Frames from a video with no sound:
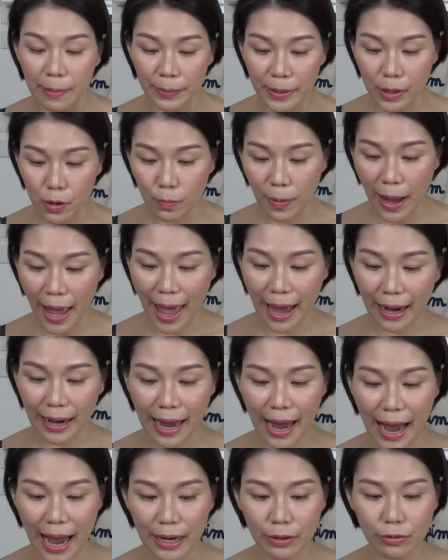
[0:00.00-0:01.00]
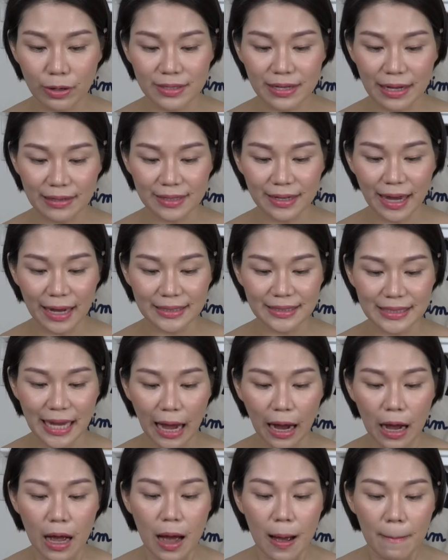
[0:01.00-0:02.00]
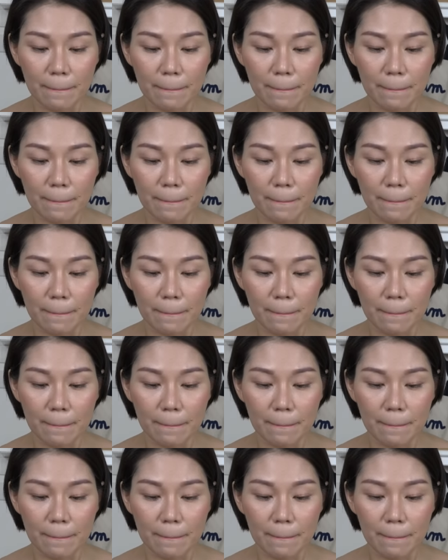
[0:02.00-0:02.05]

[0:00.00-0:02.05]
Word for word: ผิวแพ้ง่ายด้วยสารสกัดจาก